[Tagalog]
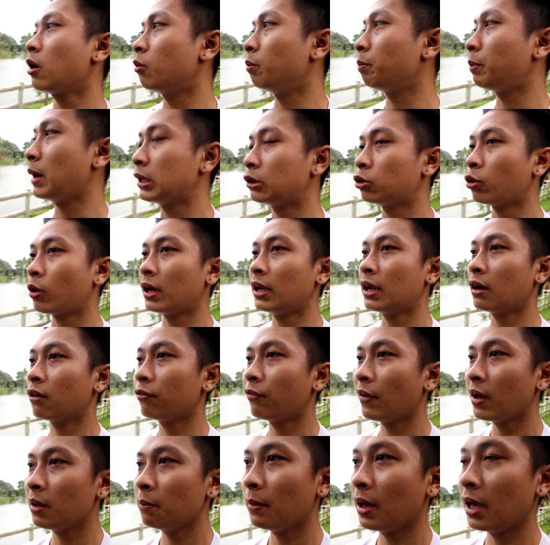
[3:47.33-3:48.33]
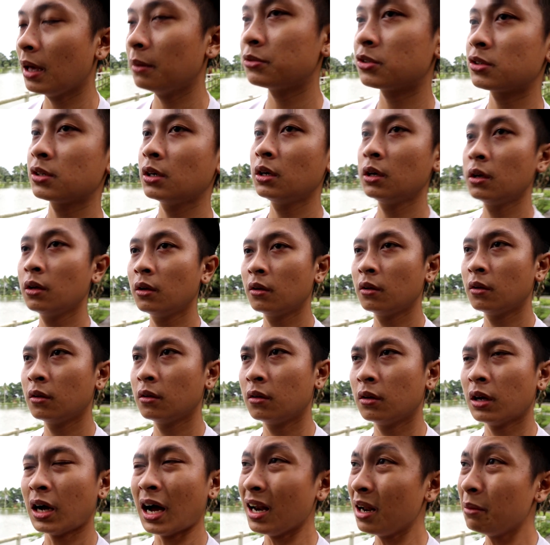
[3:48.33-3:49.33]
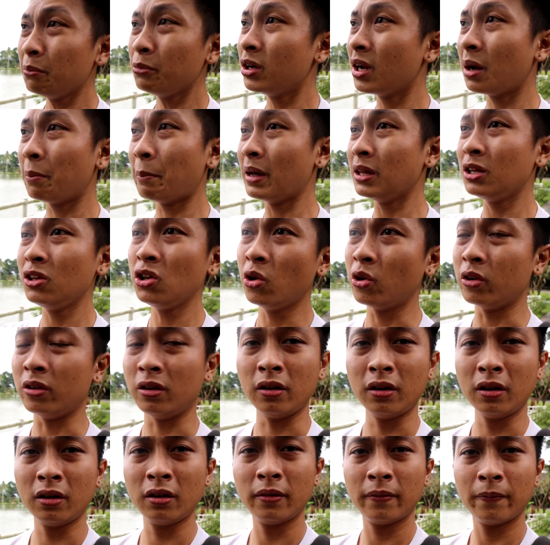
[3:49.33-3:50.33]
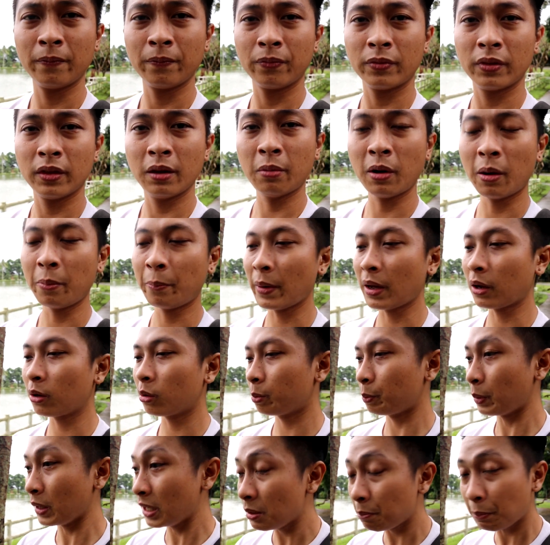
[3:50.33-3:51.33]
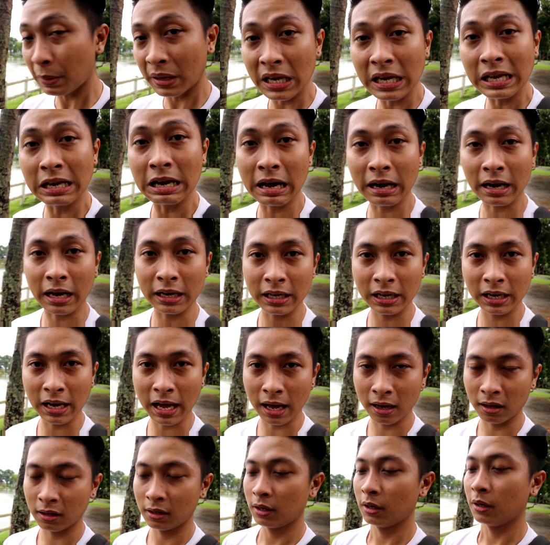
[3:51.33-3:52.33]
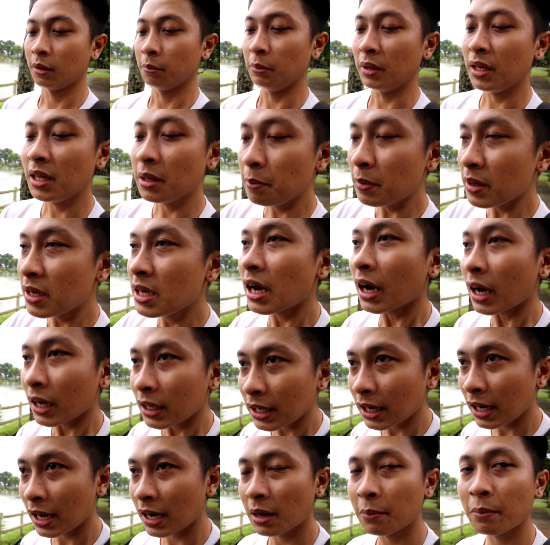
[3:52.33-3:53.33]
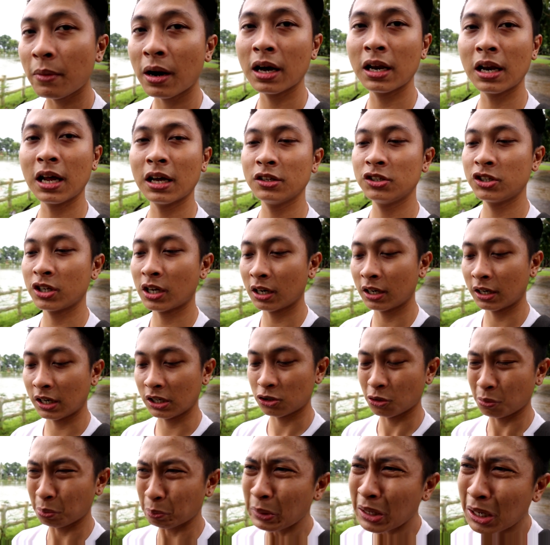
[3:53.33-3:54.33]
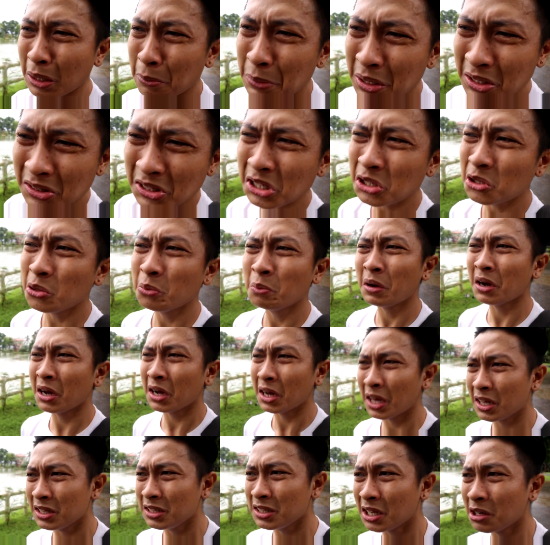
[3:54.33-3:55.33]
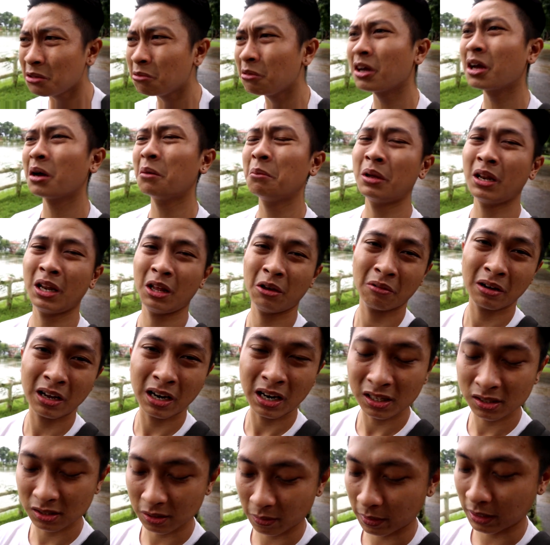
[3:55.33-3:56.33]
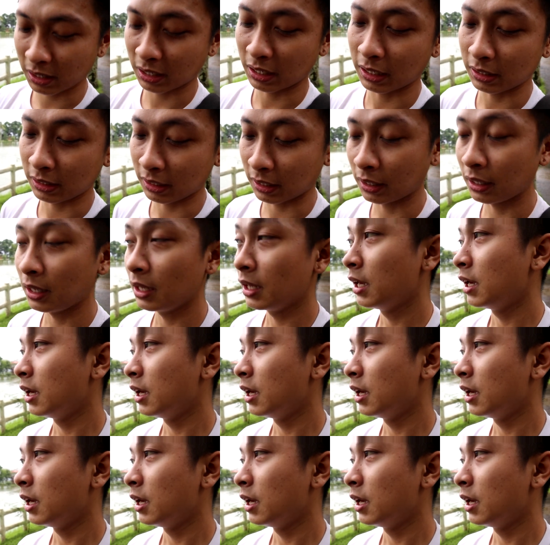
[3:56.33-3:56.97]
Kompleto ka ng 5Ms. Alam mo naman yun, di ba? Pero pinipigilan kanila. Binibigyan kanila ng mga logical reason. Pyramiding yung mga ganyan, huwag ka maniwala sa mga ganyan.